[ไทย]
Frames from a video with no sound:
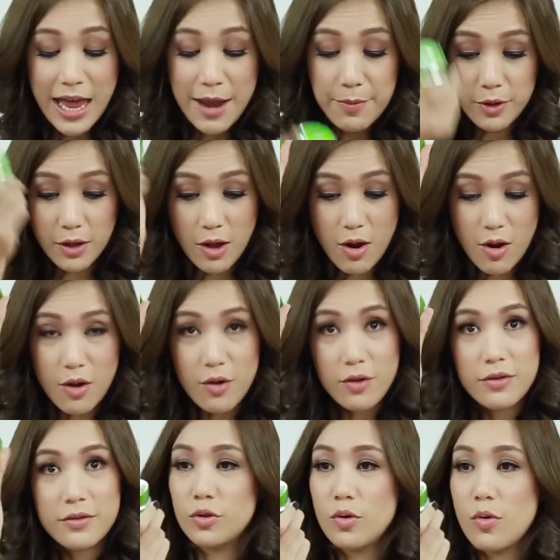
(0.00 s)
Glam Glow
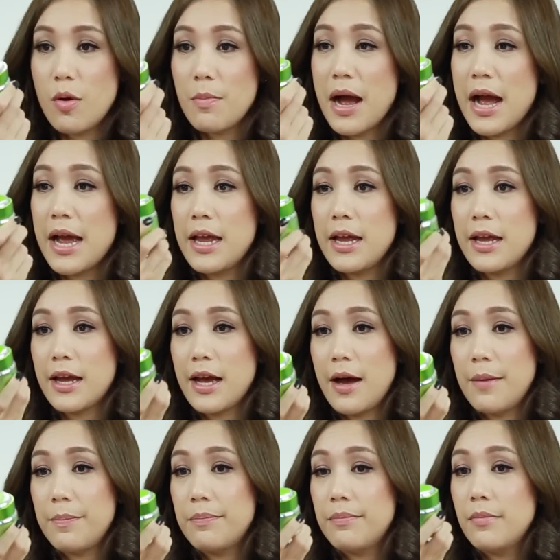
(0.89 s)
ตัวใหม่
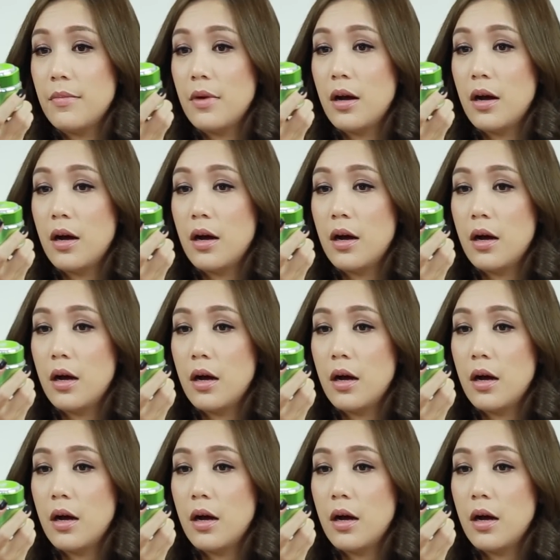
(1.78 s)
กับเอ่